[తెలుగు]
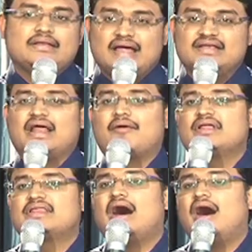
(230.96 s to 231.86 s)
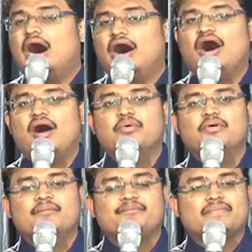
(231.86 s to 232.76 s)
దాని తర్వాత ఆహాబు
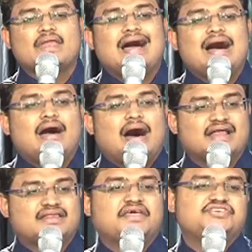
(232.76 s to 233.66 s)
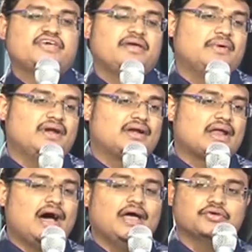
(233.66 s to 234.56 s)
హత్య
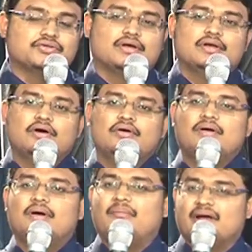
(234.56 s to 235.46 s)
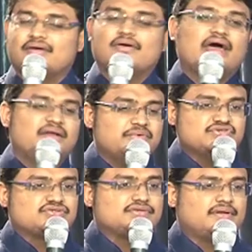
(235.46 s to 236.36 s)
చేయబడినట్లుగా ఆ యుద్ధంలో మనకు
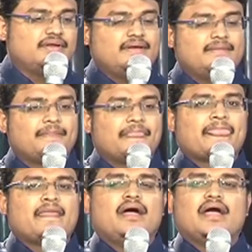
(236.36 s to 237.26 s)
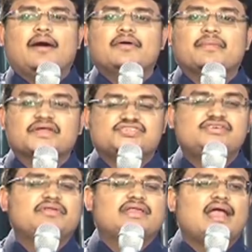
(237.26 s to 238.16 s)
కనిపిస్తుంది కాబట్టి మన
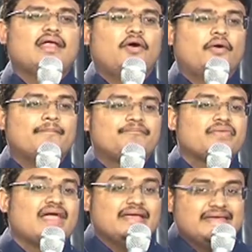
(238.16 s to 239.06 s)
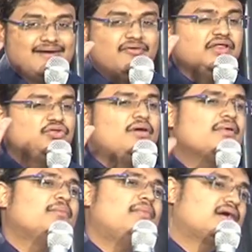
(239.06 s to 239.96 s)
జీవితాల్లో ఎవరితో
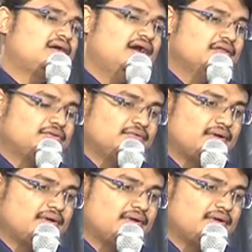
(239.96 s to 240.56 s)
మనం మాట్లాడుతూ